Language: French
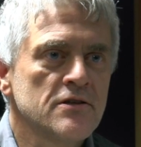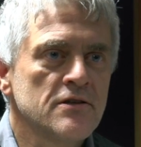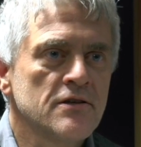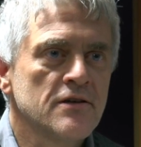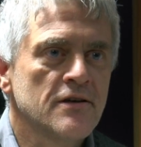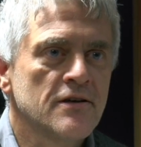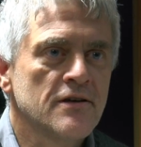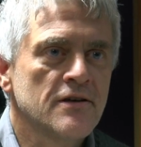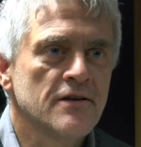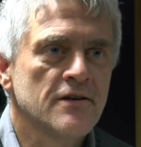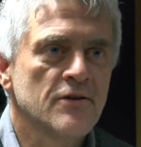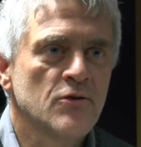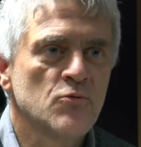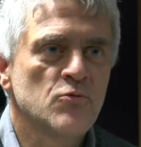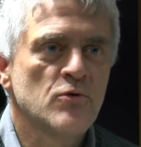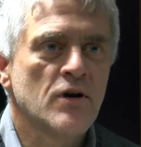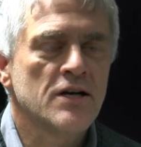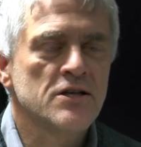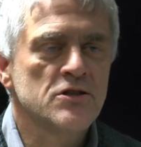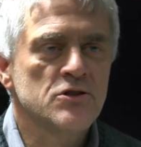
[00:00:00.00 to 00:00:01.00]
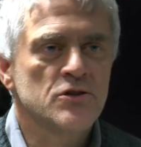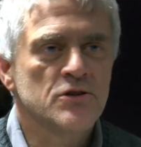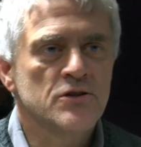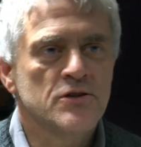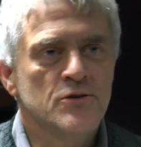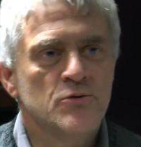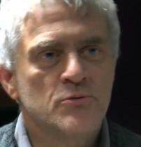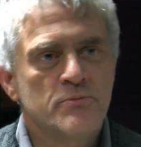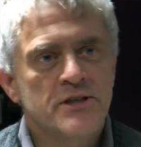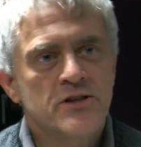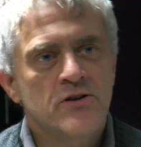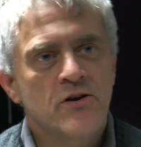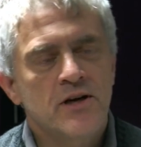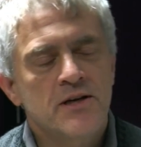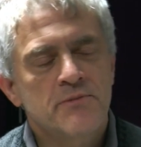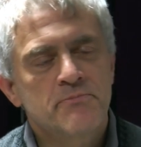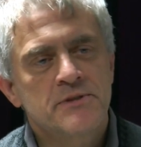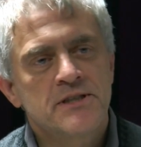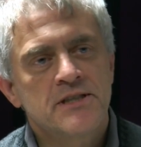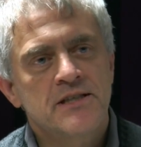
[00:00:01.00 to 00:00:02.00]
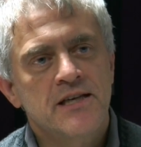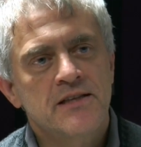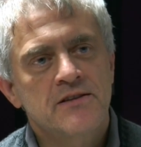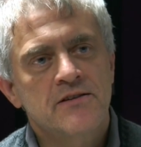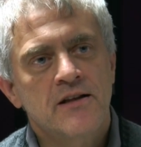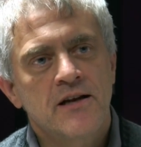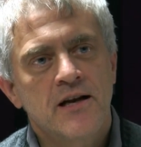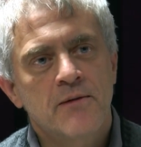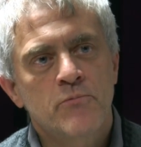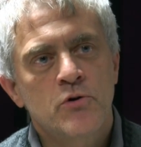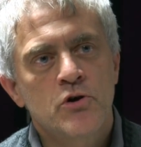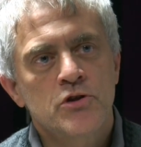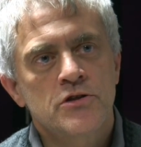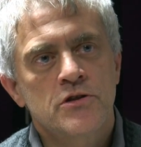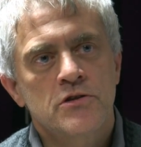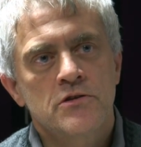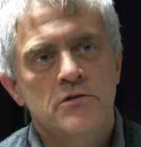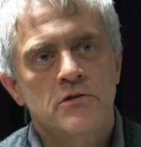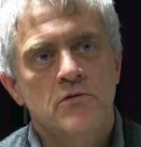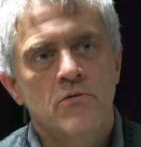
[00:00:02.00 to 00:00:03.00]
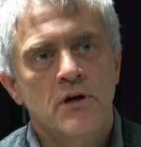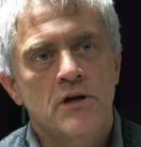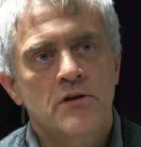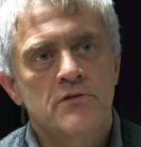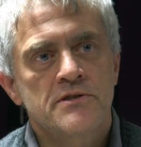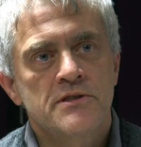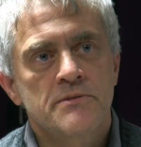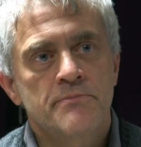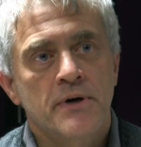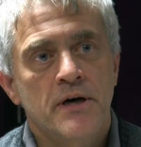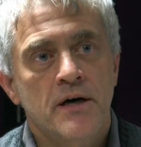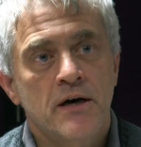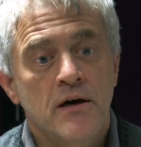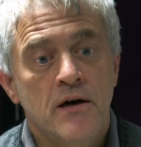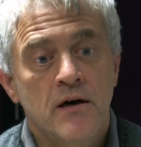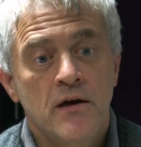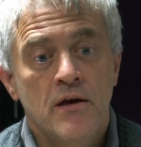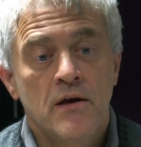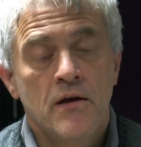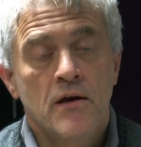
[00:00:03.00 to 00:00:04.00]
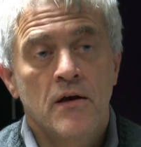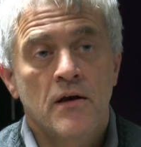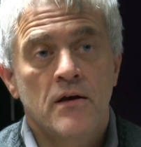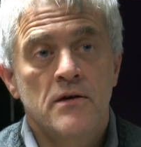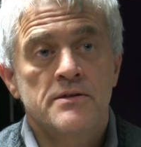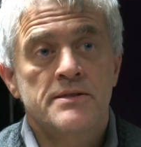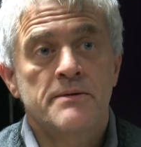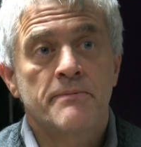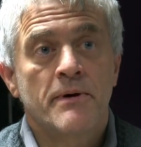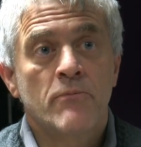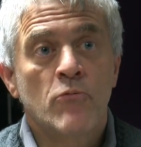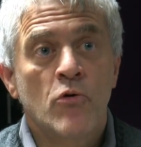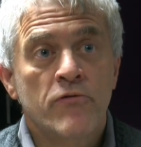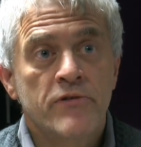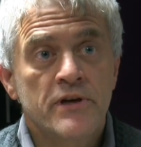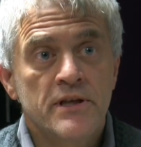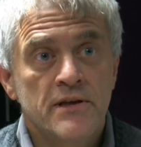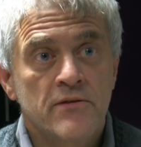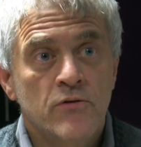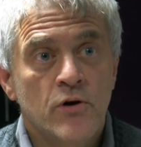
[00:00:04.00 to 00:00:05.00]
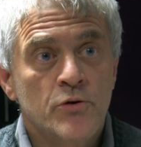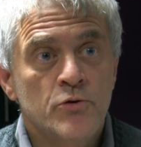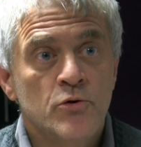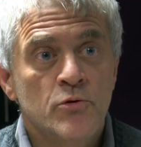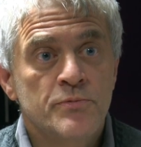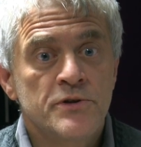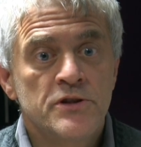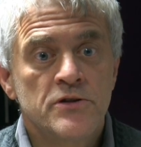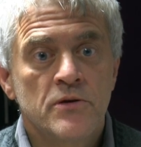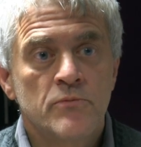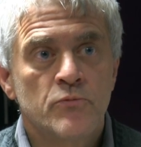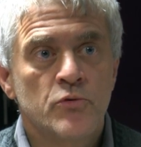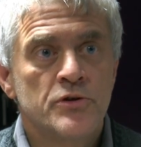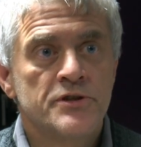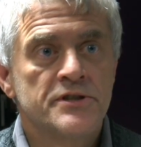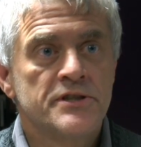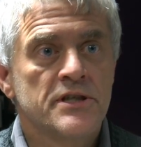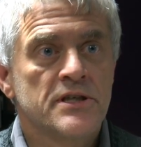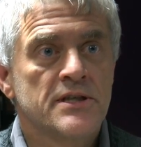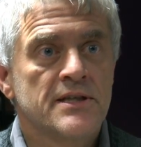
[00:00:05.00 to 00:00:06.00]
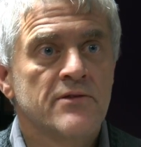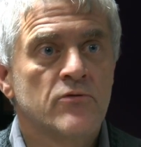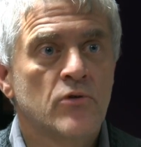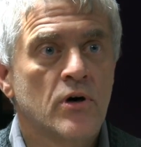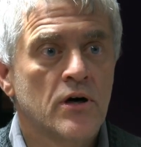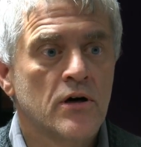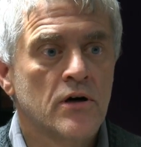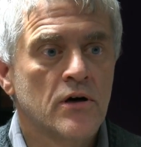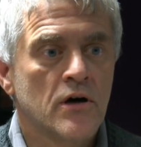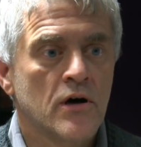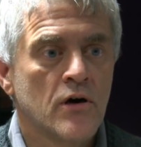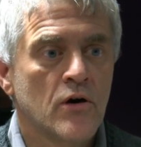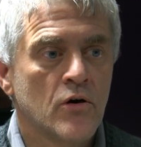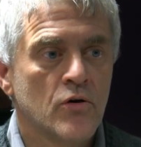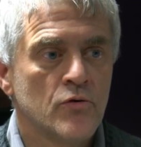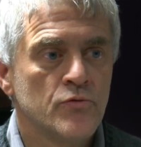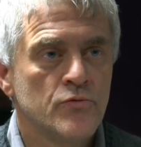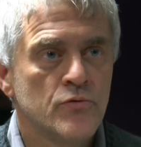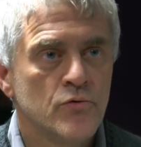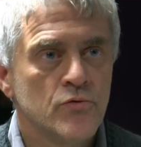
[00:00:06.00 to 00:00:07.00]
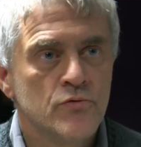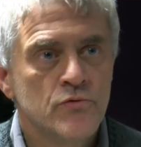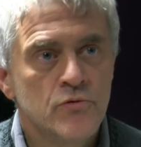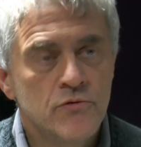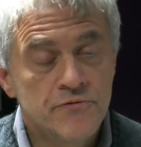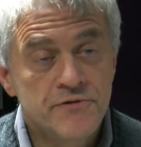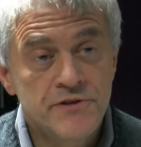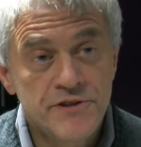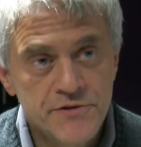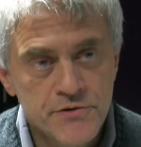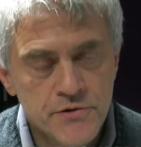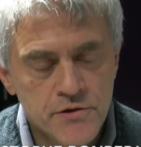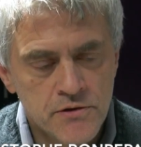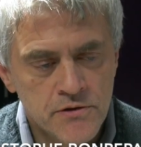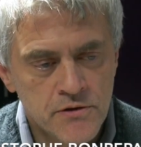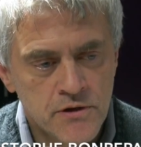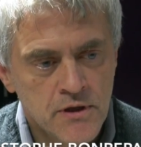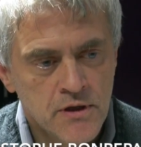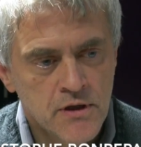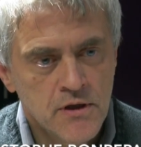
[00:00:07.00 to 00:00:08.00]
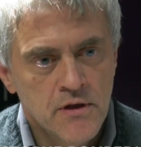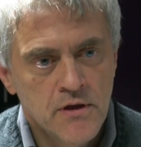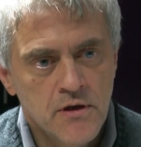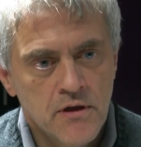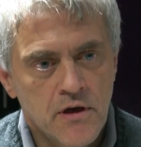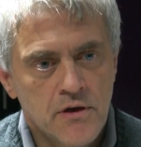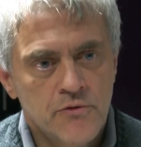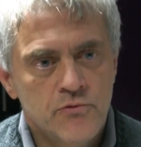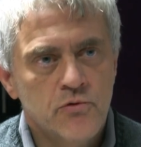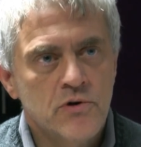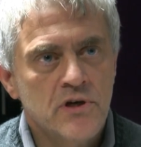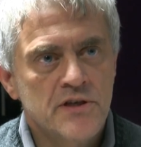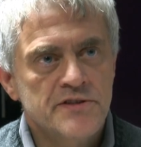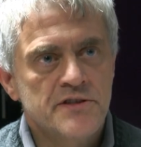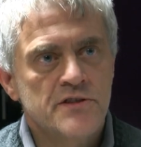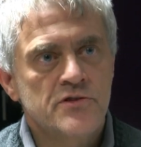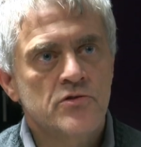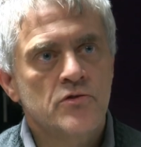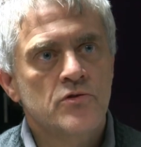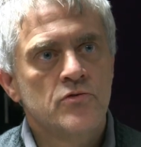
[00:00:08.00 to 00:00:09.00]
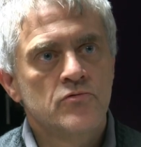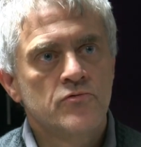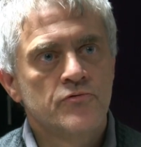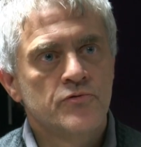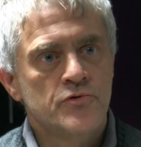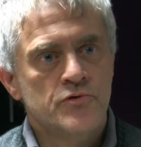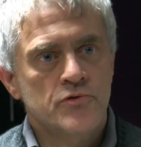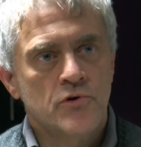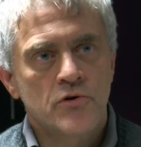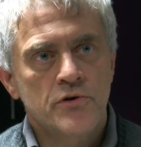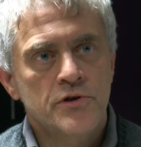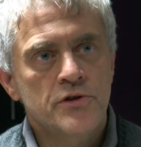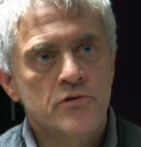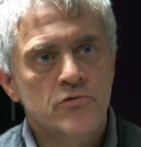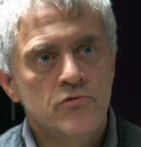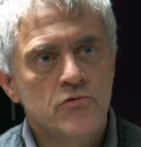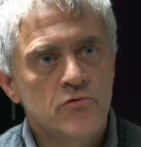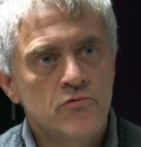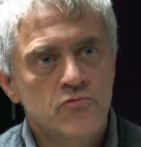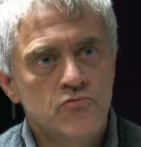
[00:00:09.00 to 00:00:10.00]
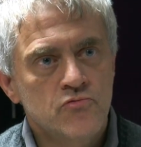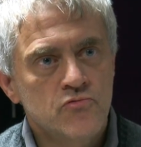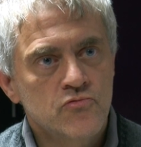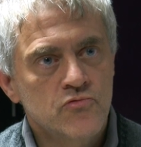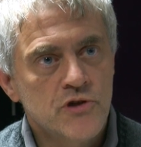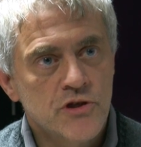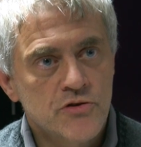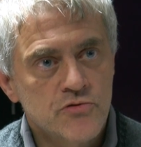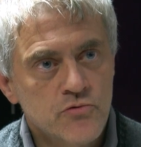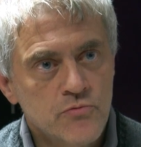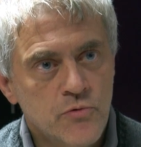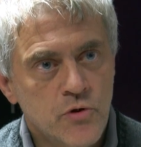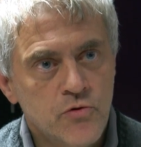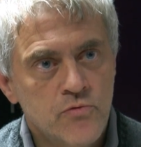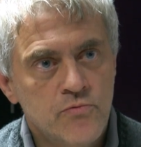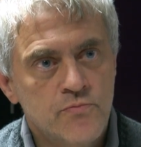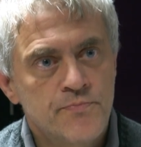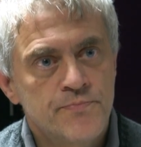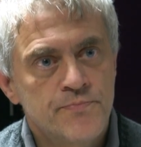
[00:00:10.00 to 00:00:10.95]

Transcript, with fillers: euh, ou cachent euh, ou mettent leur étiquette dans la poche. Je crois que ce n'est euh, pas mauvais d'avoir une opinion politique, d'avoir une, vision. En tout cas, c'est ce que nous faisons et que nous, nous assumons.